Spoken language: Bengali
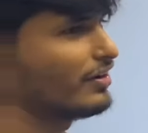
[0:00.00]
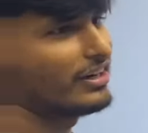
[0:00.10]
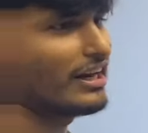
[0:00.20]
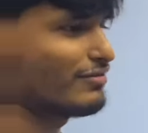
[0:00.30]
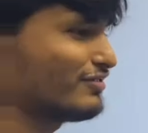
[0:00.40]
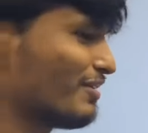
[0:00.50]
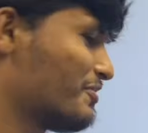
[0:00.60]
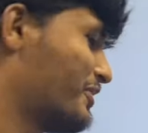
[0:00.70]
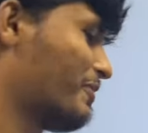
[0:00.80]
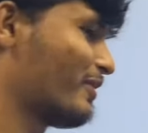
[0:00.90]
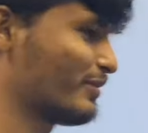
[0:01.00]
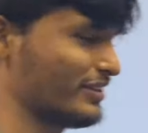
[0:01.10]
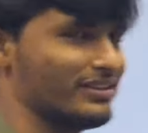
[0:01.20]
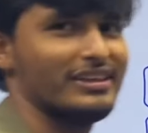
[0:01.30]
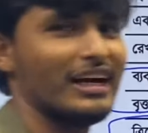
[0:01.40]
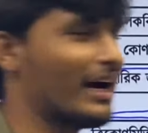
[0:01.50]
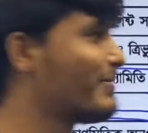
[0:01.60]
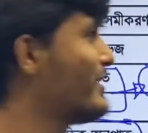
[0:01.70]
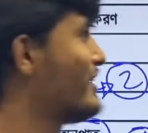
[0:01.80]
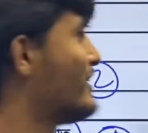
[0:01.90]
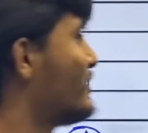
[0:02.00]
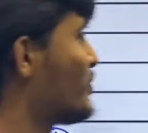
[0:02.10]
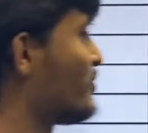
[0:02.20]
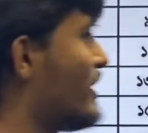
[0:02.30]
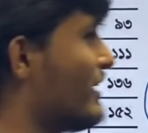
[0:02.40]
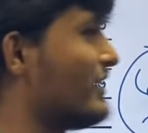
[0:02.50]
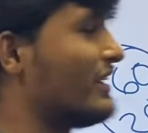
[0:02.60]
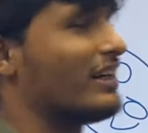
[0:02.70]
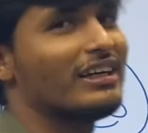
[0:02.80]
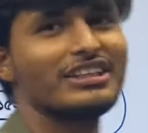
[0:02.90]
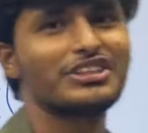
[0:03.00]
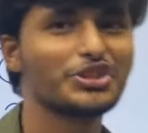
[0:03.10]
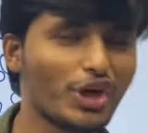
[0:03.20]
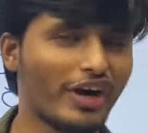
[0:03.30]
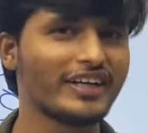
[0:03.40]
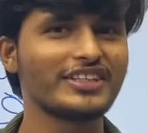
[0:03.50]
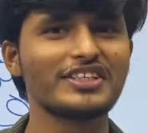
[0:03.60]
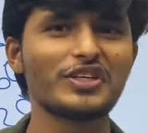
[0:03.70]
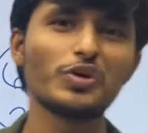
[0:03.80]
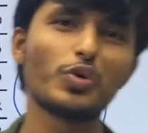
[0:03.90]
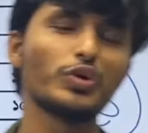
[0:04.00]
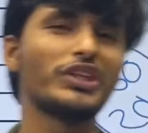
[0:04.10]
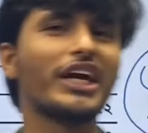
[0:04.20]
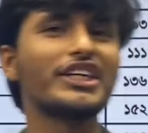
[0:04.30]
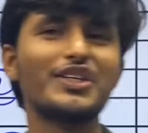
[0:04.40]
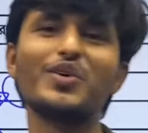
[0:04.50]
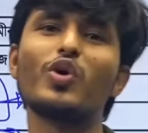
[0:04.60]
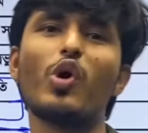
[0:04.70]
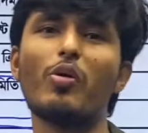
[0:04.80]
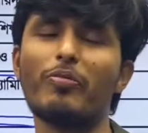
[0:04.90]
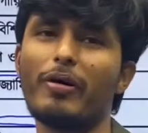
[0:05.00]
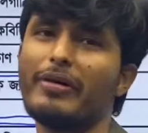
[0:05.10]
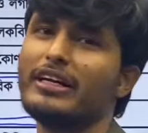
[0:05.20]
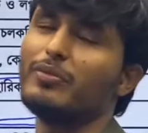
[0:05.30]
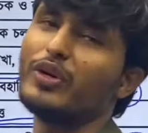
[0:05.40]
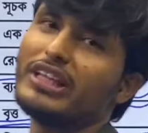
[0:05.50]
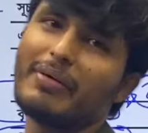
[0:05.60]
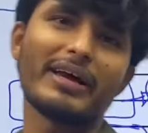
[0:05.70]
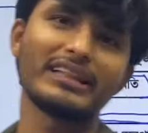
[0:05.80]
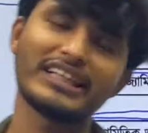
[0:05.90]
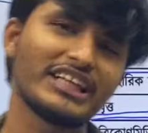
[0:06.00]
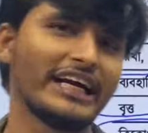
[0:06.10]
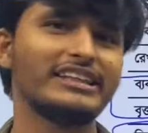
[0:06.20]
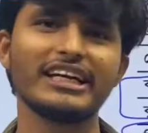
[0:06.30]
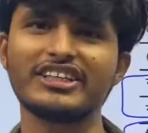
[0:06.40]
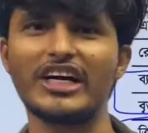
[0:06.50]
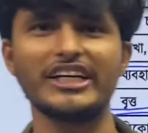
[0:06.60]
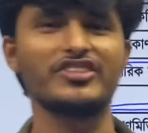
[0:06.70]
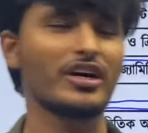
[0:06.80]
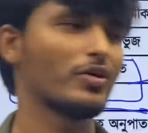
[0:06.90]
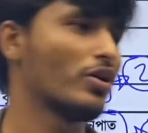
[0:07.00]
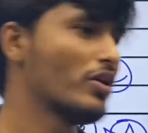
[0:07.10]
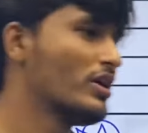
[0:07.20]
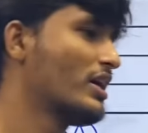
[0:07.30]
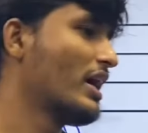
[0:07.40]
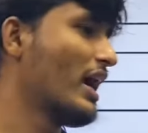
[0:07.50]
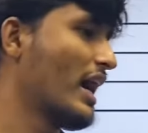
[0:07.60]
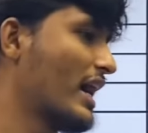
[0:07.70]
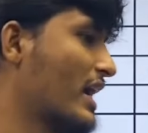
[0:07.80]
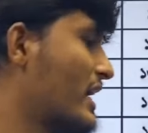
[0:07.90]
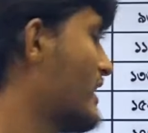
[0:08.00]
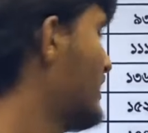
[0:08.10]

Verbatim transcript: ওটা টাফ আমি ওইটা পারবো না আমি তোমরা ছয়টা সিকিউ থেকে শিওর কমন পাবা এটা বলে দিলাম এখান থেকে সাইড থেকে সাইড রাখো হ্যাঁ